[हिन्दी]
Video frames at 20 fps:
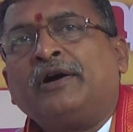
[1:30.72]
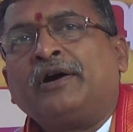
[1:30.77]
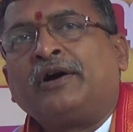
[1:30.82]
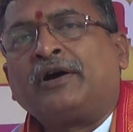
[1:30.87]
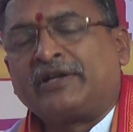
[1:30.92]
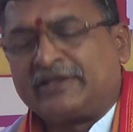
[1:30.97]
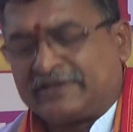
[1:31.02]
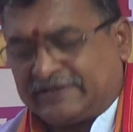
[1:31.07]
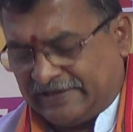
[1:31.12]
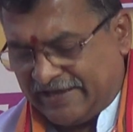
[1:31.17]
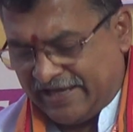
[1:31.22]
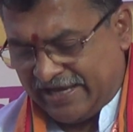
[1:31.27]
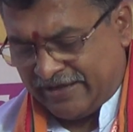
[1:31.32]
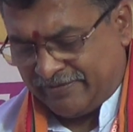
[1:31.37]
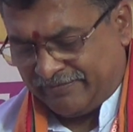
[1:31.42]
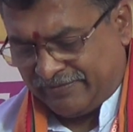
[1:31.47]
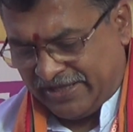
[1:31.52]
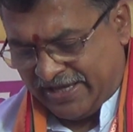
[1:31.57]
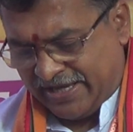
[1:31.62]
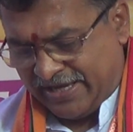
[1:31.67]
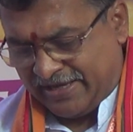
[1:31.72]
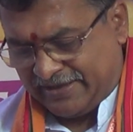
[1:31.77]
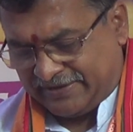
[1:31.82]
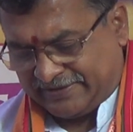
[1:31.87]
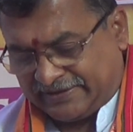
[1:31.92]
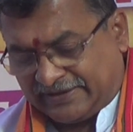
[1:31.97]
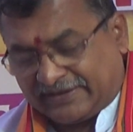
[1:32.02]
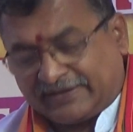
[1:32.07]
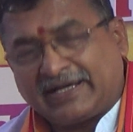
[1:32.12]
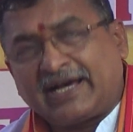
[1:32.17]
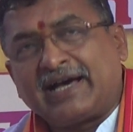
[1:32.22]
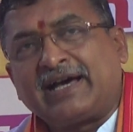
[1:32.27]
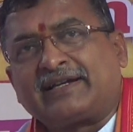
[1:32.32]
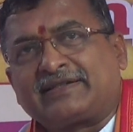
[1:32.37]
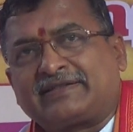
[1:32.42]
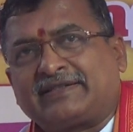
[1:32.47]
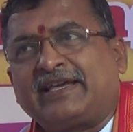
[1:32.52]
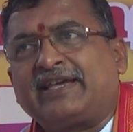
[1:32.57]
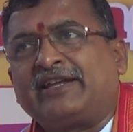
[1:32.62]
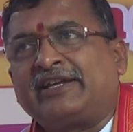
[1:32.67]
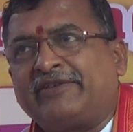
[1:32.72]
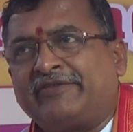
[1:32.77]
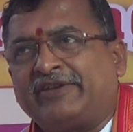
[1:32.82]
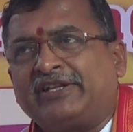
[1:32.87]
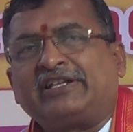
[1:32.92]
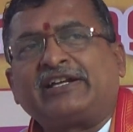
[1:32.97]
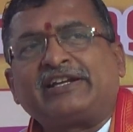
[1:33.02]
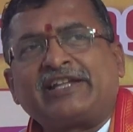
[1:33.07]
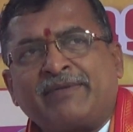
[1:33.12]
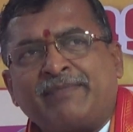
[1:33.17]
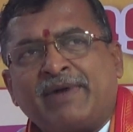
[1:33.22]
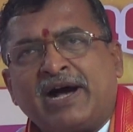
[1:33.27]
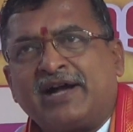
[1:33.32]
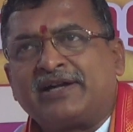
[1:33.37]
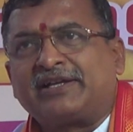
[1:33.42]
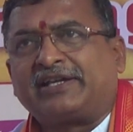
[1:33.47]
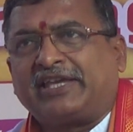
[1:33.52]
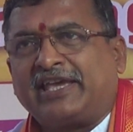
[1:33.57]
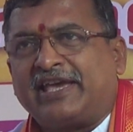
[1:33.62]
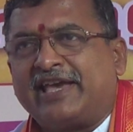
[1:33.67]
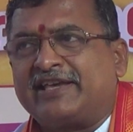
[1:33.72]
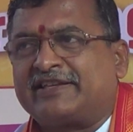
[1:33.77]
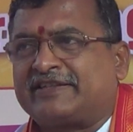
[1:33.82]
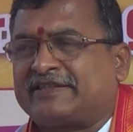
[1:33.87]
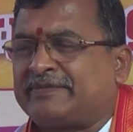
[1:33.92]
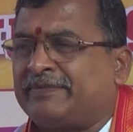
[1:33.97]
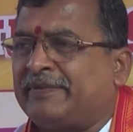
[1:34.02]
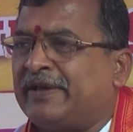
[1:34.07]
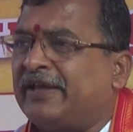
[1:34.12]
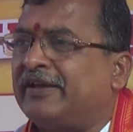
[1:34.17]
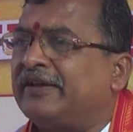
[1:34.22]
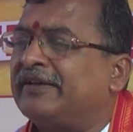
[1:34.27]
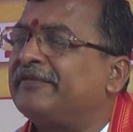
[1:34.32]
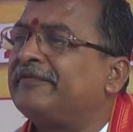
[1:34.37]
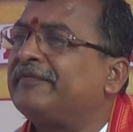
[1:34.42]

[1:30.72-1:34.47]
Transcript: और इसलिए हमने सरकार से निवेदन ये मांग किए इसमें